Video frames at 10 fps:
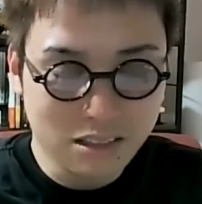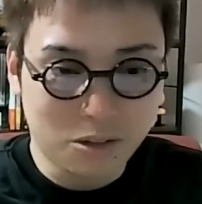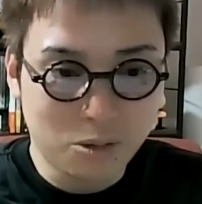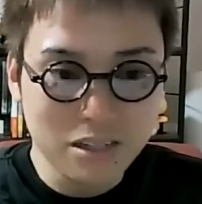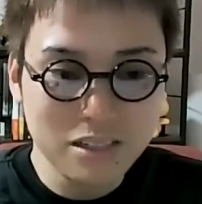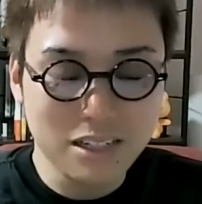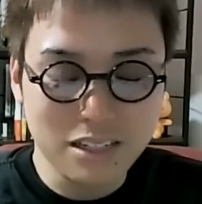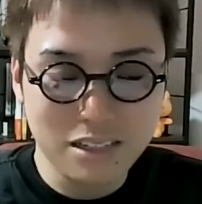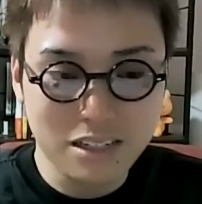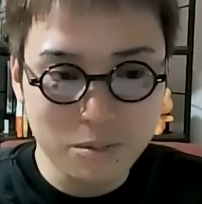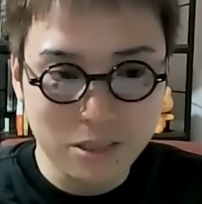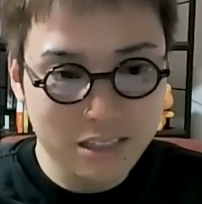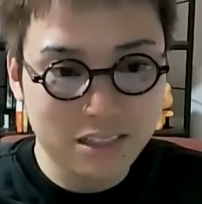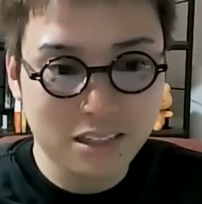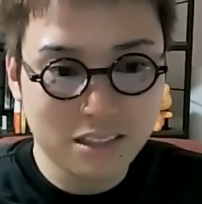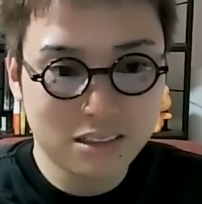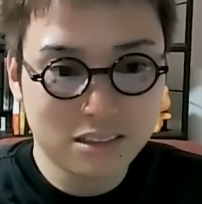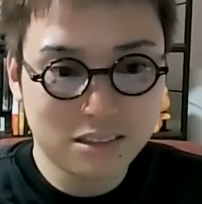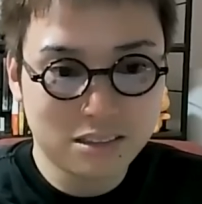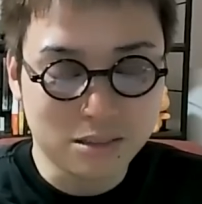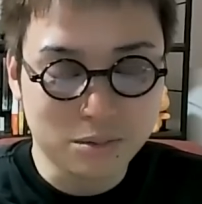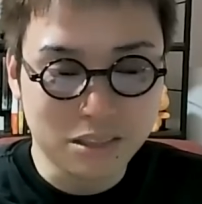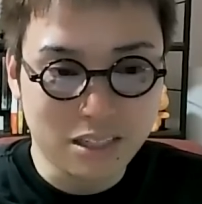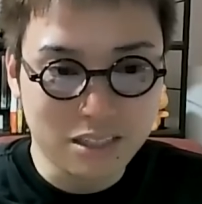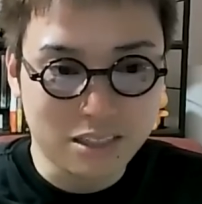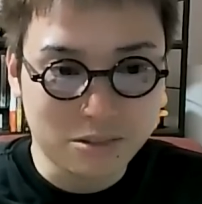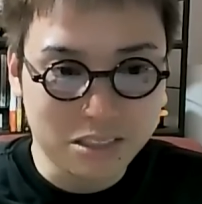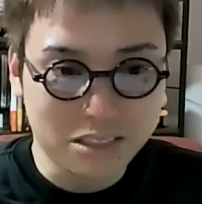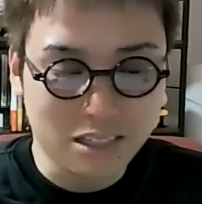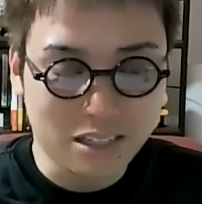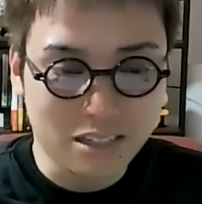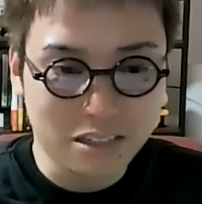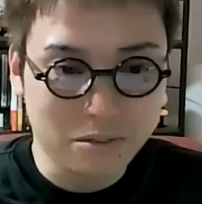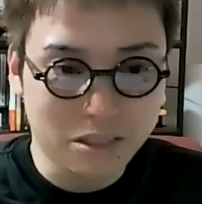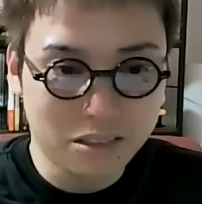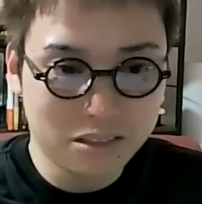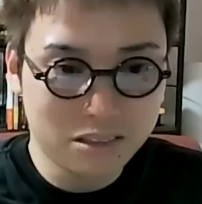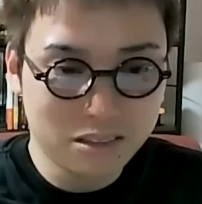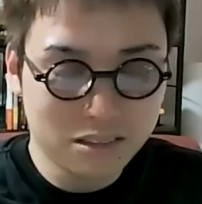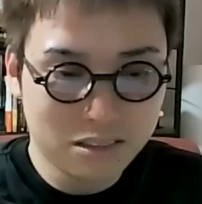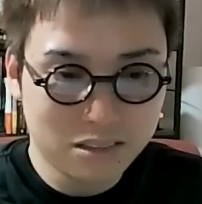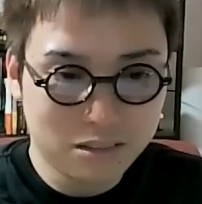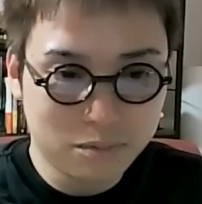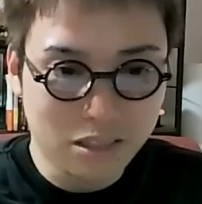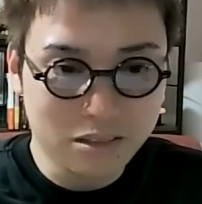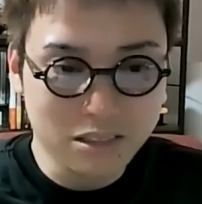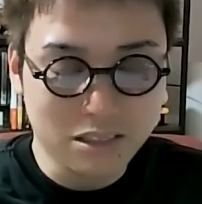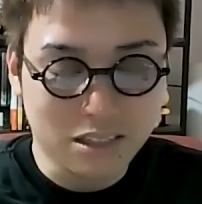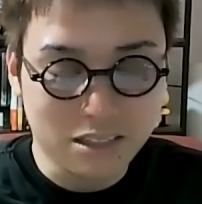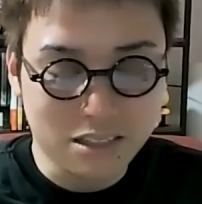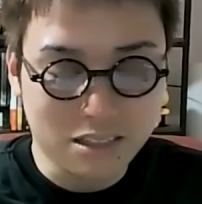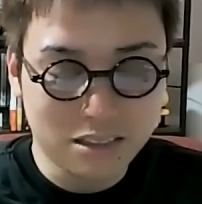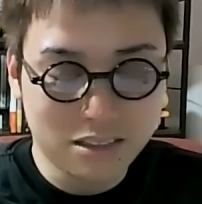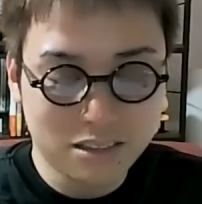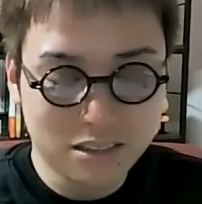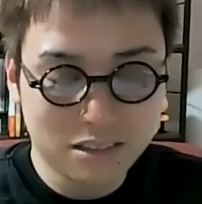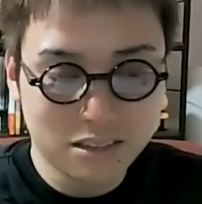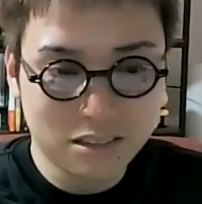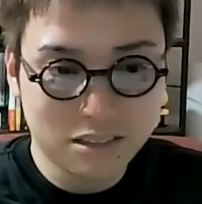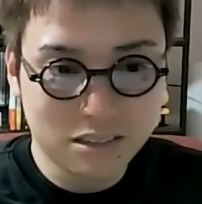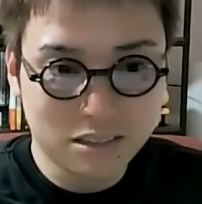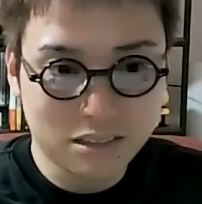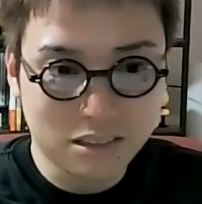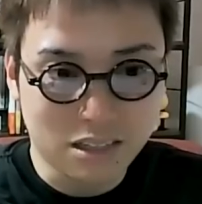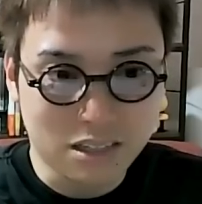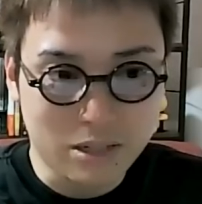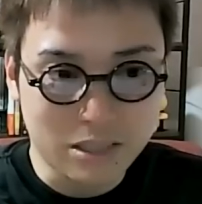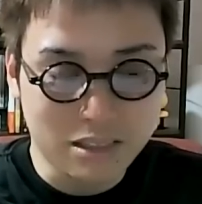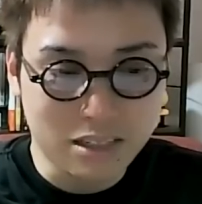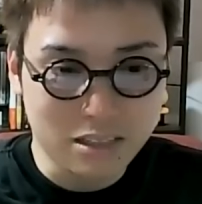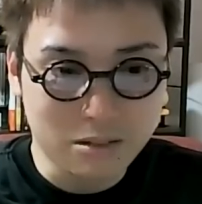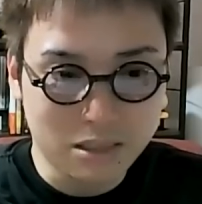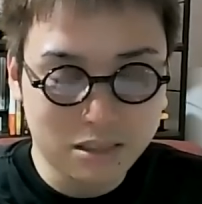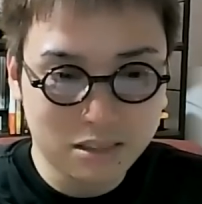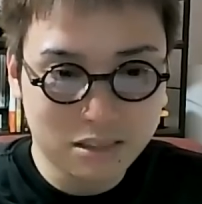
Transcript: てか他に何もないんでね。自分で何かをいじってない限りは。プラグインで何かが変わる以外には。